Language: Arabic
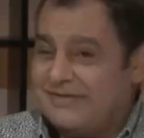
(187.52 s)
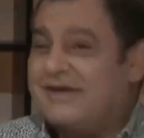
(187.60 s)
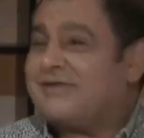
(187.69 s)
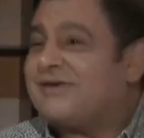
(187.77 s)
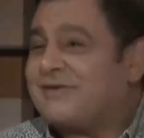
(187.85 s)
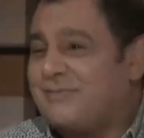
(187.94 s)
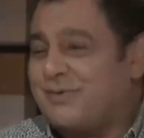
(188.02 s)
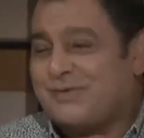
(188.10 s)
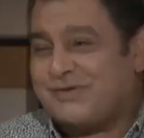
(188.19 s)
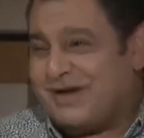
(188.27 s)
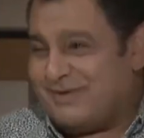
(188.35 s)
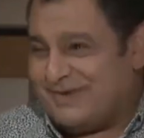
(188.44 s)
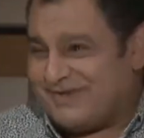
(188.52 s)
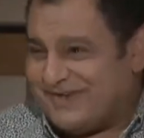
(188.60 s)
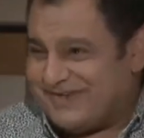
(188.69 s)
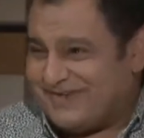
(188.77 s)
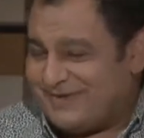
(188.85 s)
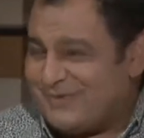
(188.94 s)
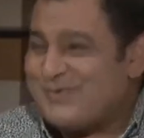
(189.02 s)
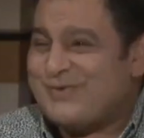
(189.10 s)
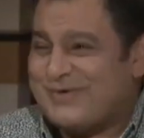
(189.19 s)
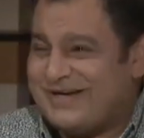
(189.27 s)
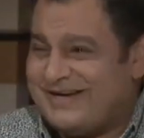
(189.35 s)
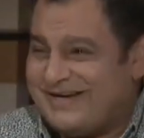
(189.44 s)
نقدر بمنتهى البساطة
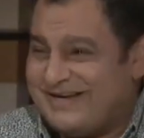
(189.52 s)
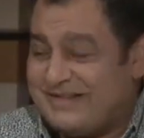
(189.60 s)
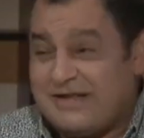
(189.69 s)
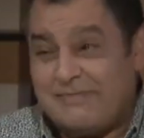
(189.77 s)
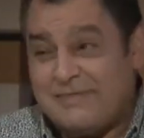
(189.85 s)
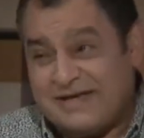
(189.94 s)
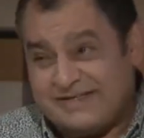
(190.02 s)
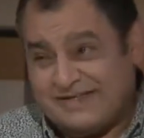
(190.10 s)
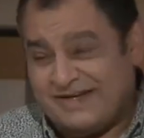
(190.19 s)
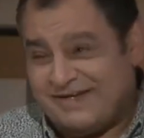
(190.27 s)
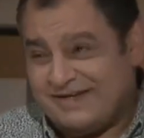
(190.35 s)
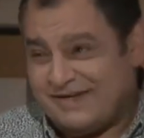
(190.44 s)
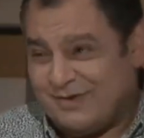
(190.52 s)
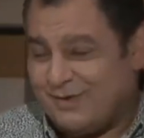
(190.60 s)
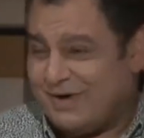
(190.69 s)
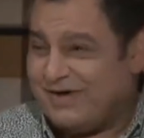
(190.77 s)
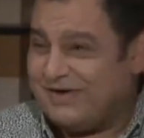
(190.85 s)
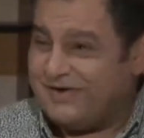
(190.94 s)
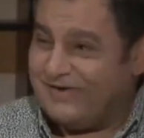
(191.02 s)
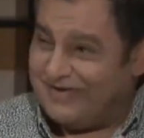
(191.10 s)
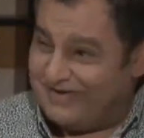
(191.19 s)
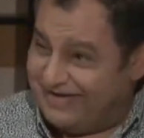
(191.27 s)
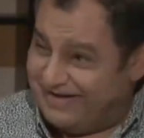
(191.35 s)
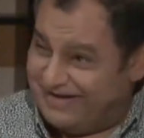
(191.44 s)
نقول إن الماسح اللي هو
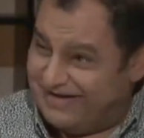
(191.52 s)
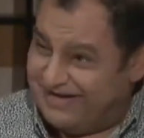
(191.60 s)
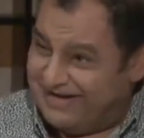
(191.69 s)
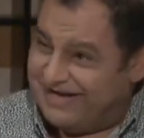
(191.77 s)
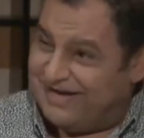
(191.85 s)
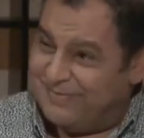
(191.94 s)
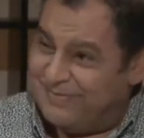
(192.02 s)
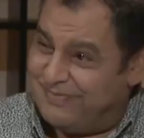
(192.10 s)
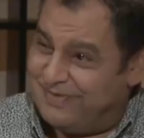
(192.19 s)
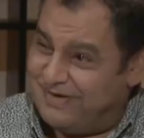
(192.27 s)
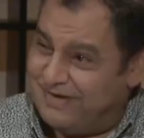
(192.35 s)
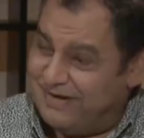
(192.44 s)
الله الآب